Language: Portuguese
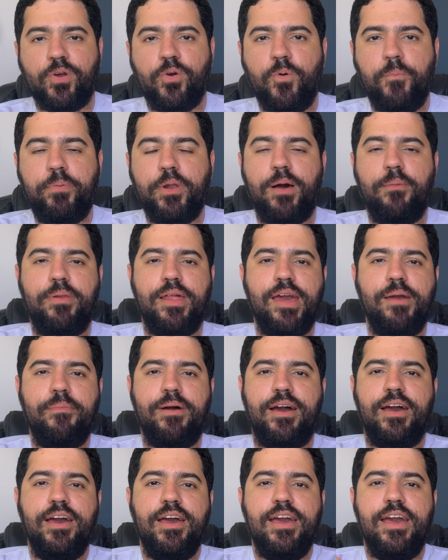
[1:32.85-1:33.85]
O
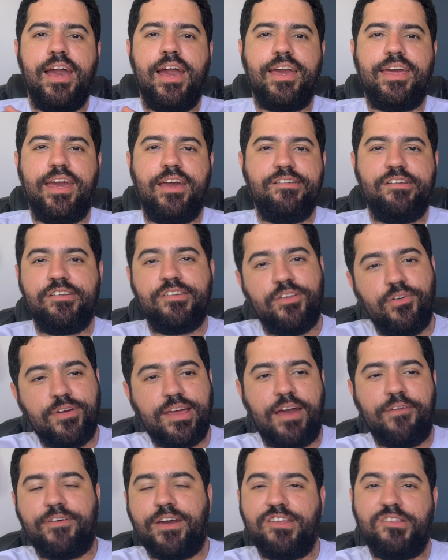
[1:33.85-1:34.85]
problema é que a gente não
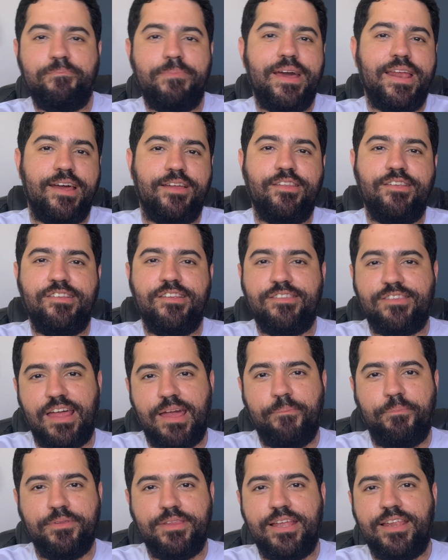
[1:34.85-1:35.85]
quer ficar esperando esse
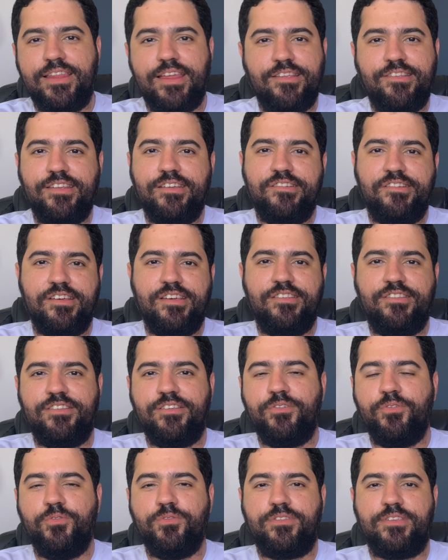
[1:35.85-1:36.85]
tempo dele decidir
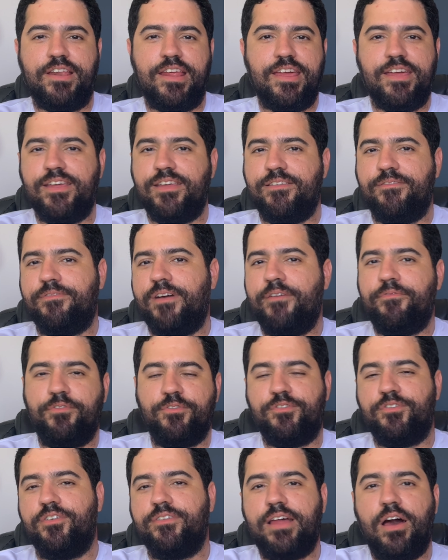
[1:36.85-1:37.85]
se o trim vai
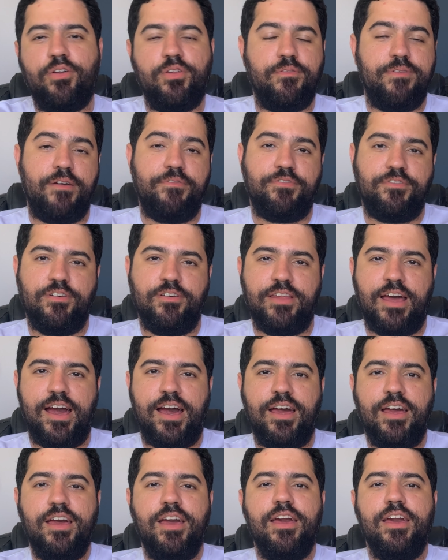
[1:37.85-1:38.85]
funcionar ou não vai
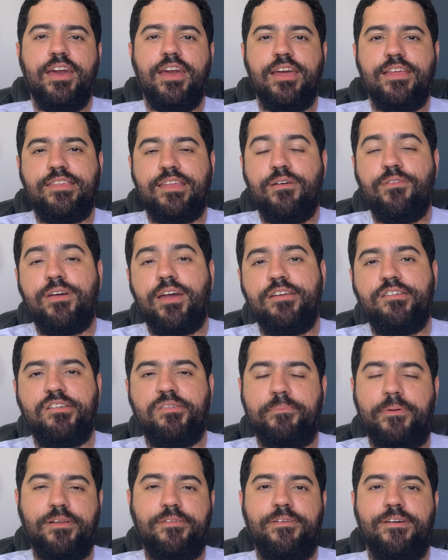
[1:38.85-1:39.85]
funcionar. Então o que a
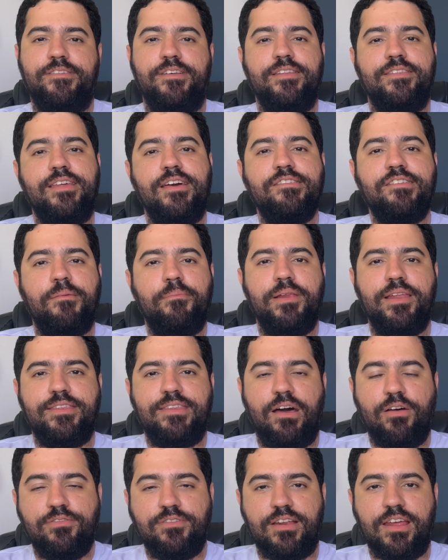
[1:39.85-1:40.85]
gente pode fazer é
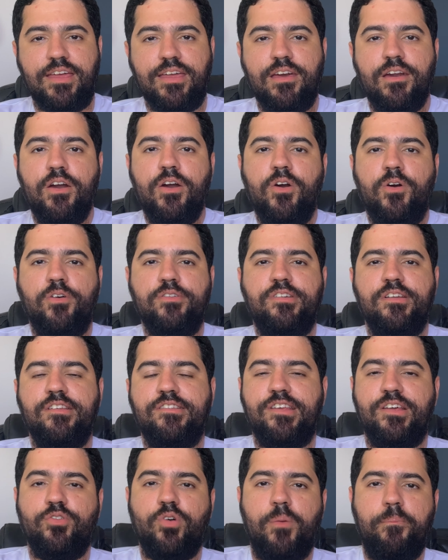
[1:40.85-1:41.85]
desabilitar o trim
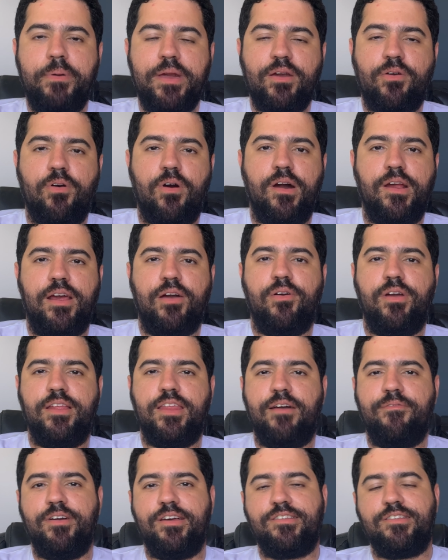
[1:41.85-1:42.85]
utilizando o OpenCore. Agora
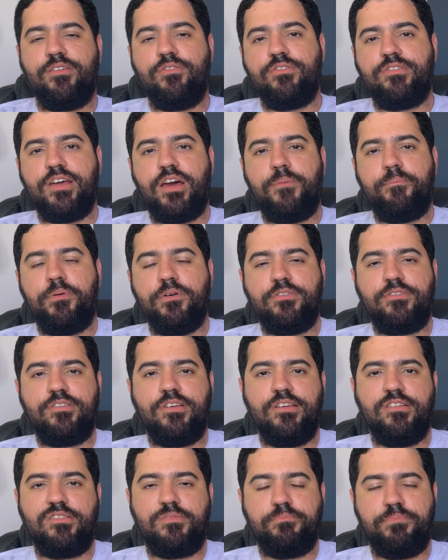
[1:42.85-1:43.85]
na versão
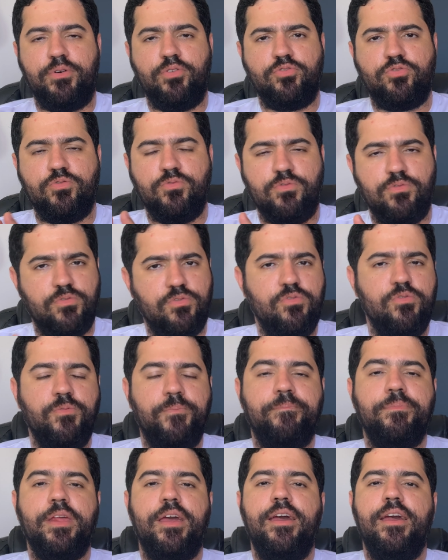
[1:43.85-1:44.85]

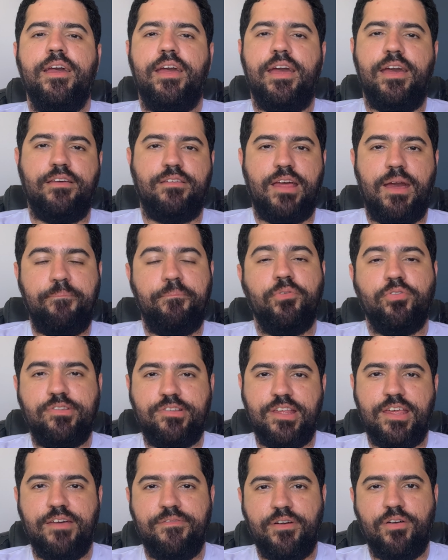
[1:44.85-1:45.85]
0.6.1 é, é,
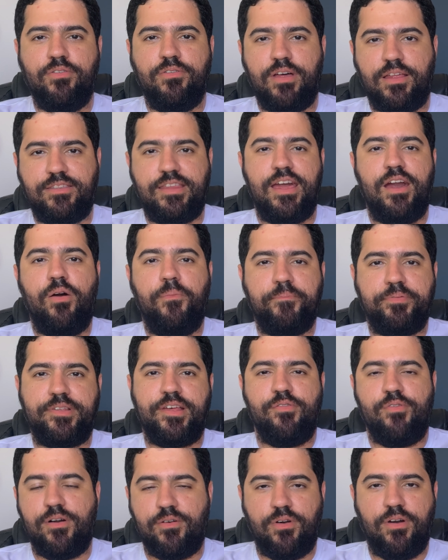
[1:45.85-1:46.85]
possível, tem a
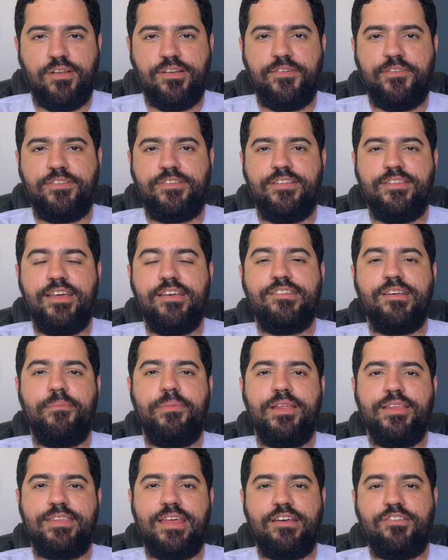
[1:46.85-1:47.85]
opção agora de você
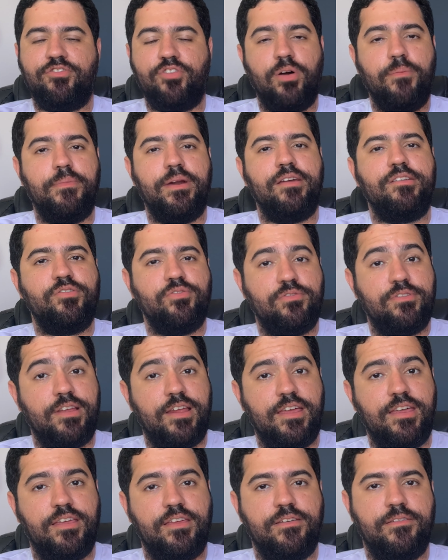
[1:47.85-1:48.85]
desabilitar somente o
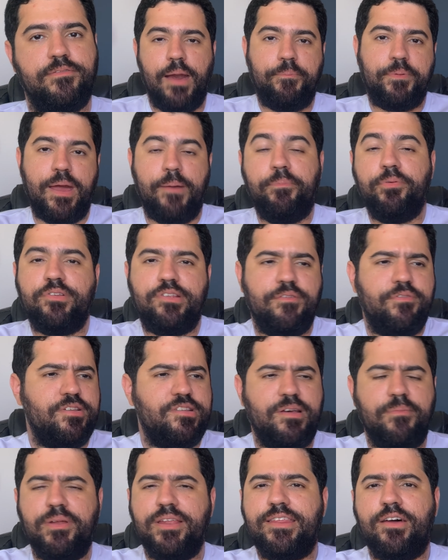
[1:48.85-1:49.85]
trim. É porque é possível
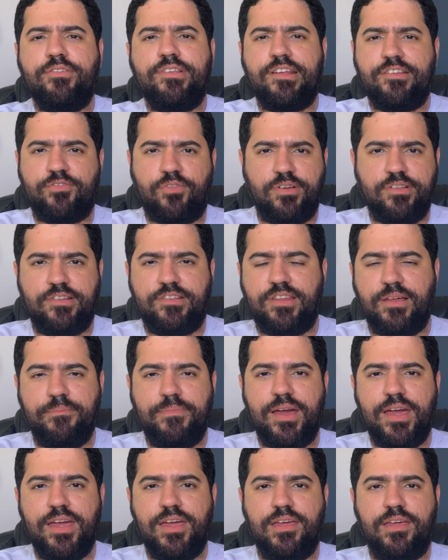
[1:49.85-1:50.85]
desabilitar outras coisas
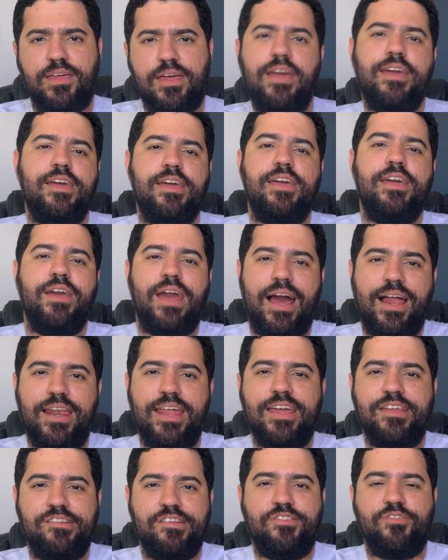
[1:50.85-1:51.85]
também, e, e
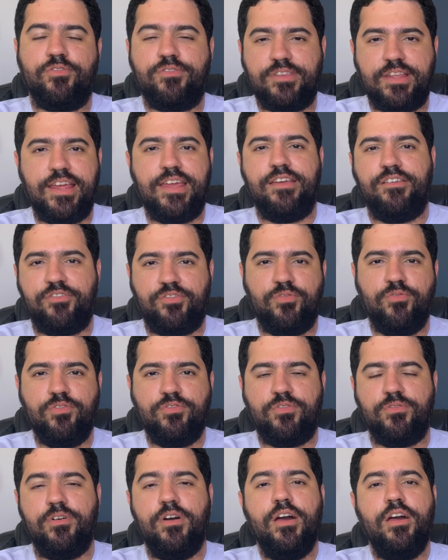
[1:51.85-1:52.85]
além disso, o trim
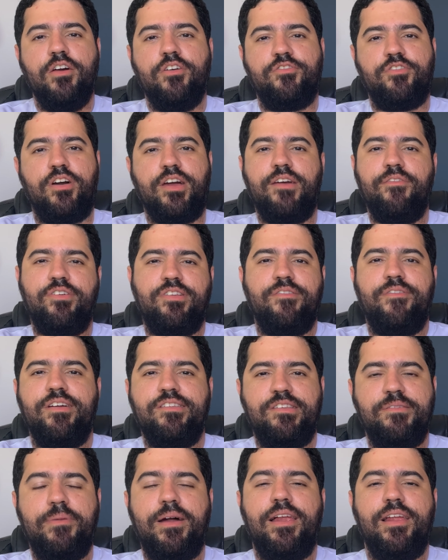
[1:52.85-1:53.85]
junto, só que você
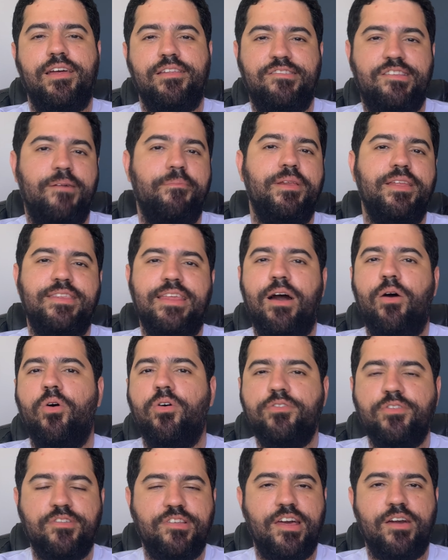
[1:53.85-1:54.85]
vai desabilitar
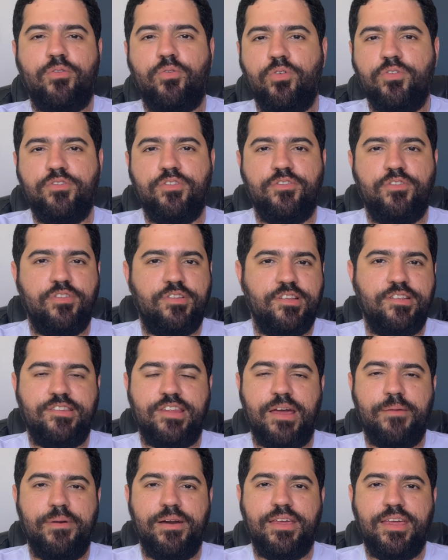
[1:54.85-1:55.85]
outros recursos do
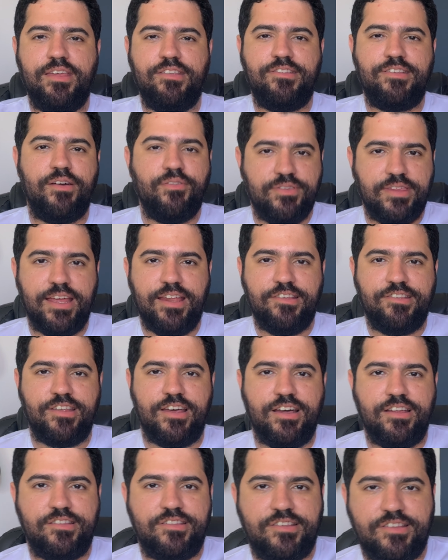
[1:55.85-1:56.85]
sistema que são
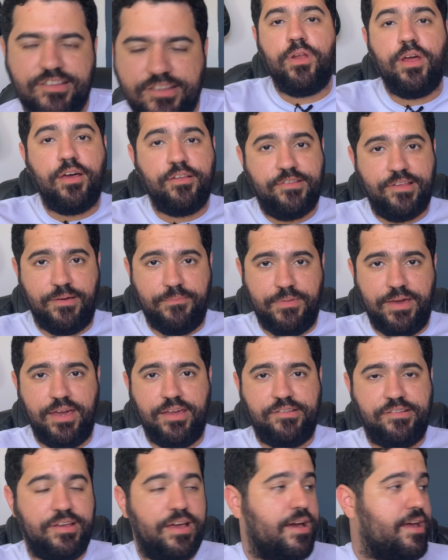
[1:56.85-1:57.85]
interessantes.
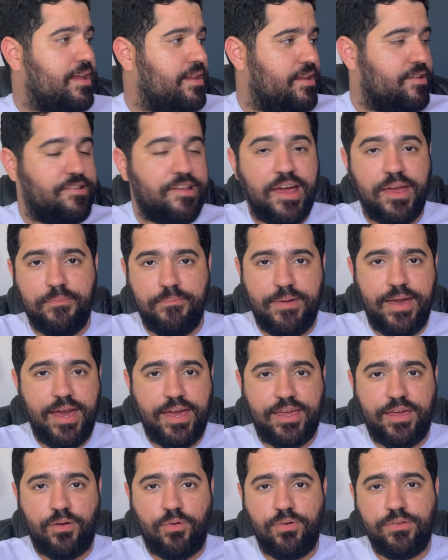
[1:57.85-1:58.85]
Curiosamente, aqui nesse
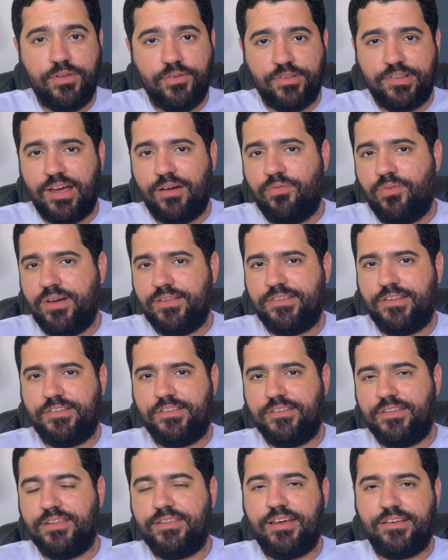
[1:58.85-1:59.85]
iMac, quando eu usava um
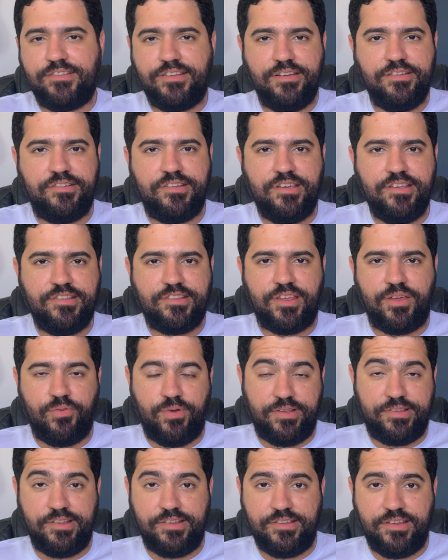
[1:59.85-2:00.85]
SSD da SanDisk,
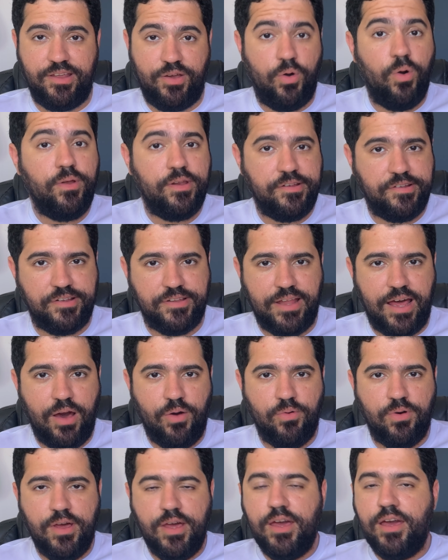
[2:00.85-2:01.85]
um SSD
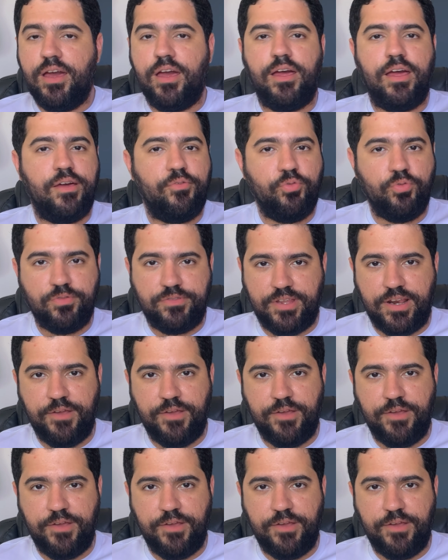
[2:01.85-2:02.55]
original, o